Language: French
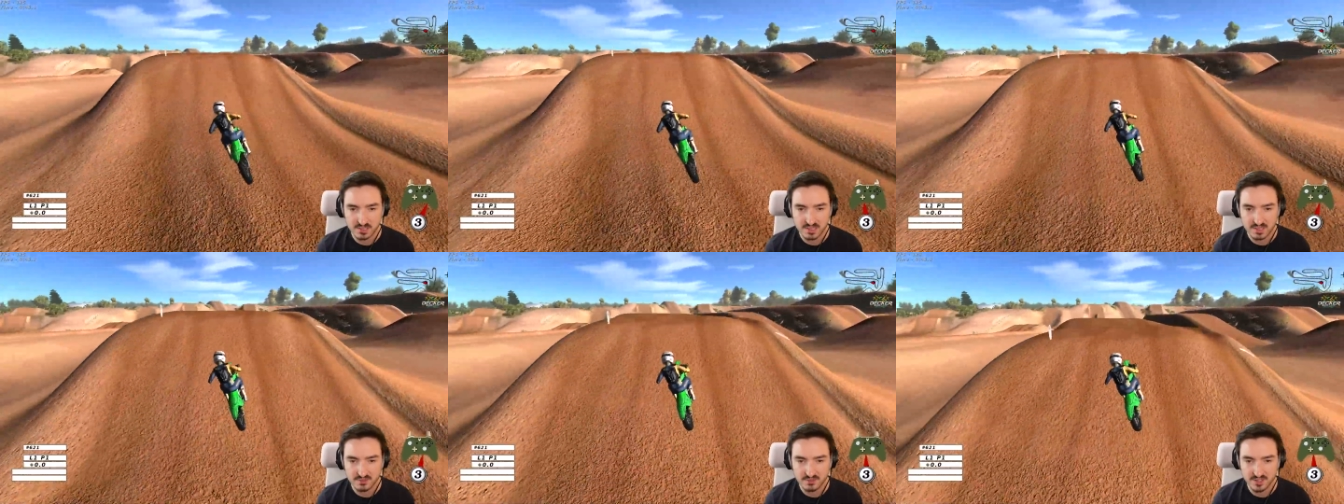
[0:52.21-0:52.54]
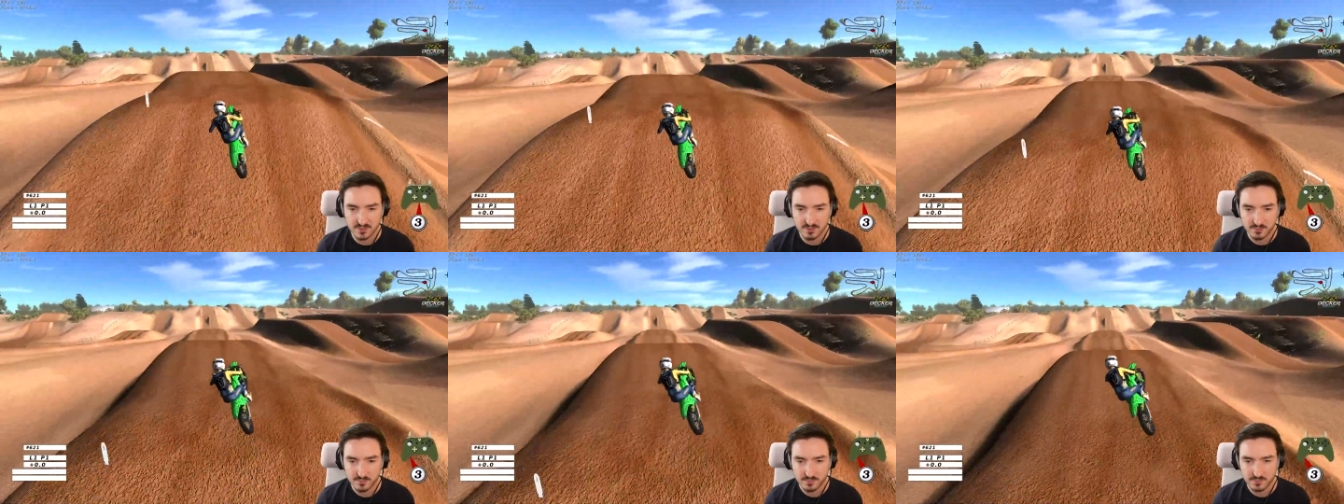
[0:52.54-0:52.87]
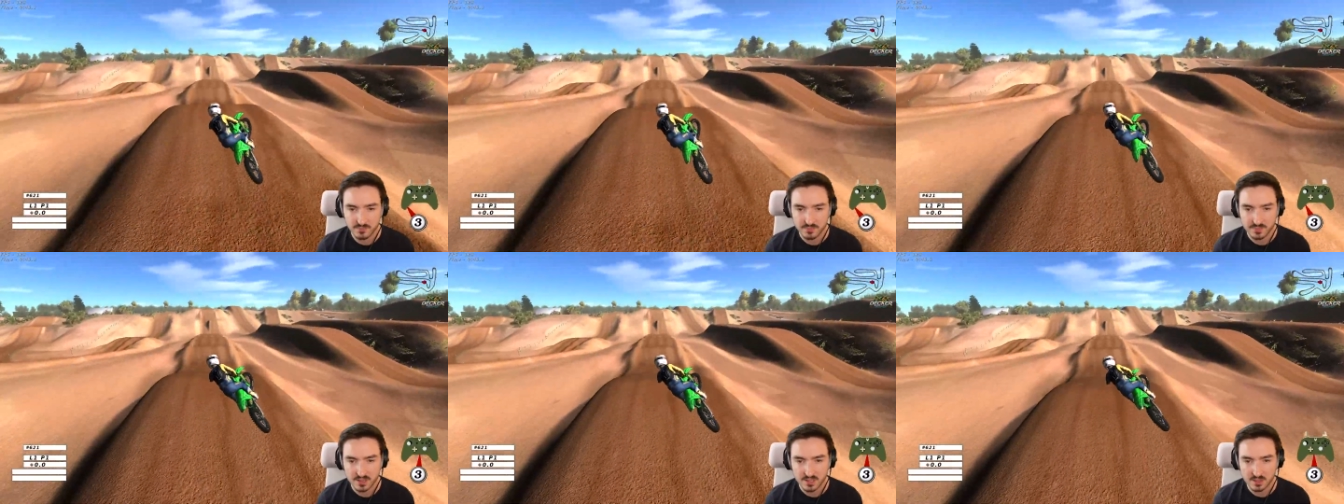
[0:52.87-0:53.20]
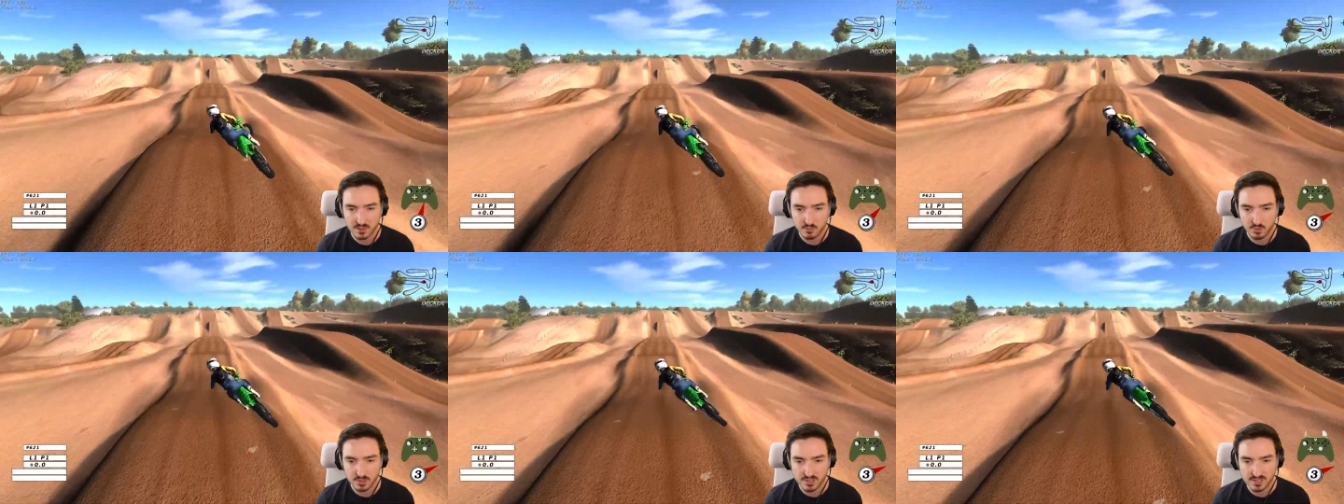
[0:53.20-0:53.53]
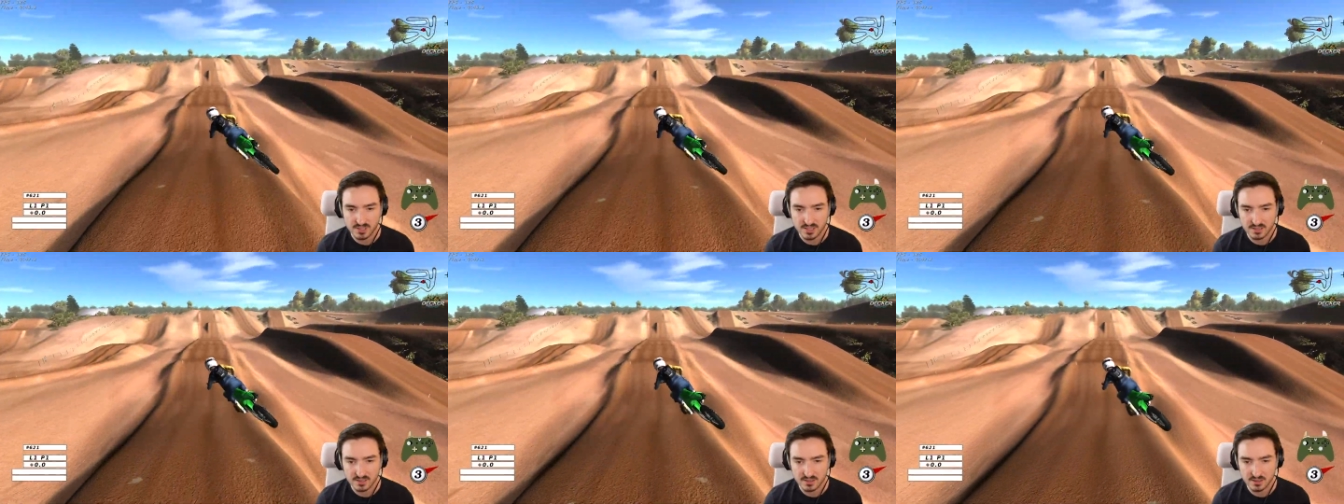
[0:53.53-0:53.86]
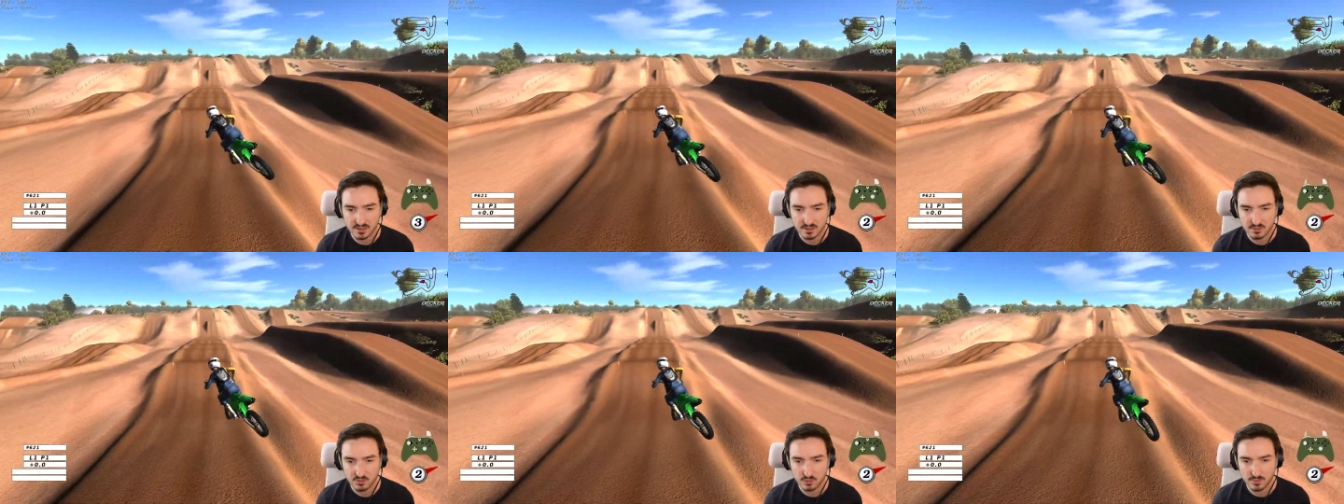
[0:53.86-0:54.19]
défi, pour essayer
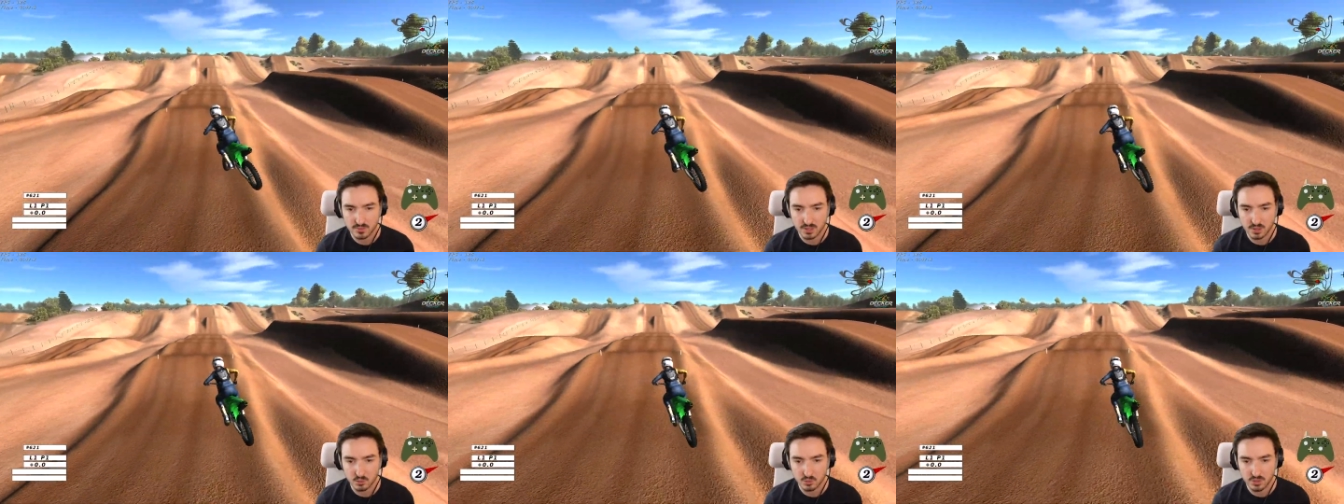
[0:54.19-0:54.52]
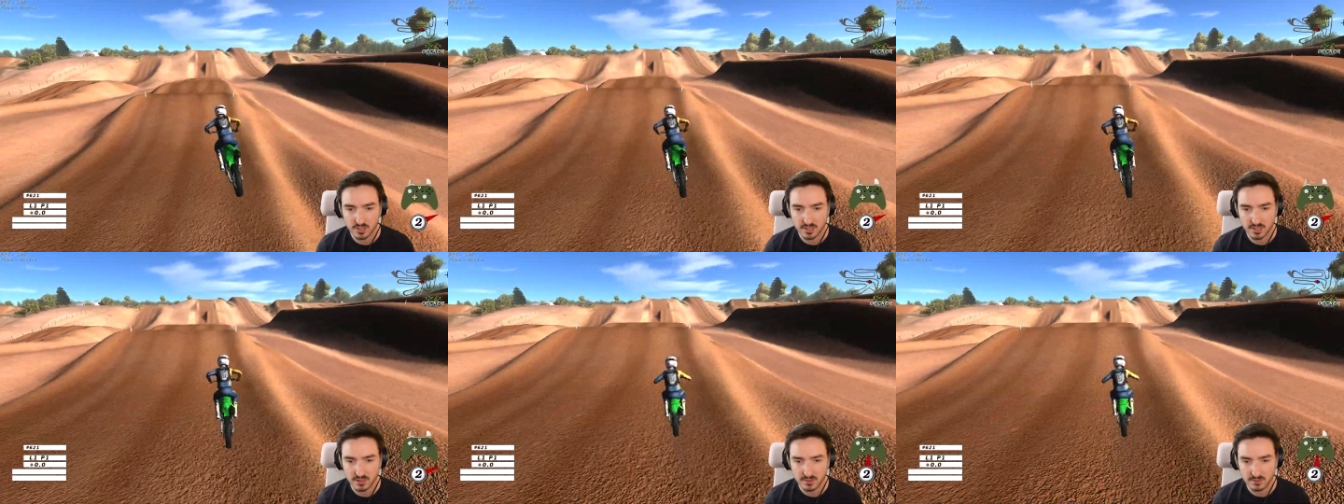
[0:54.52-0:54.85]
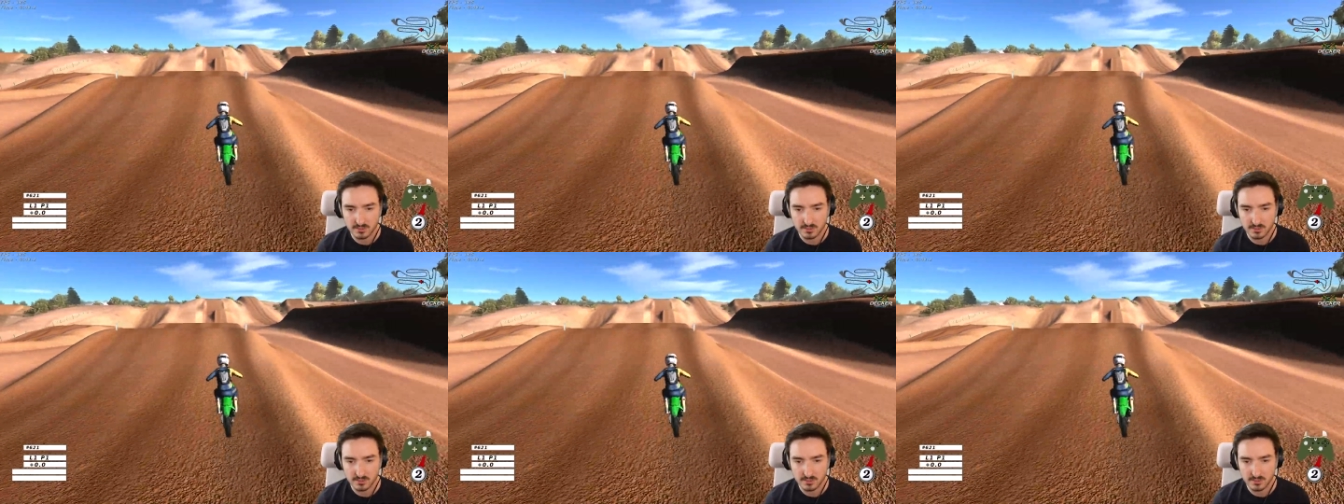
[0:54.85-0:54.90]
de bien rouler,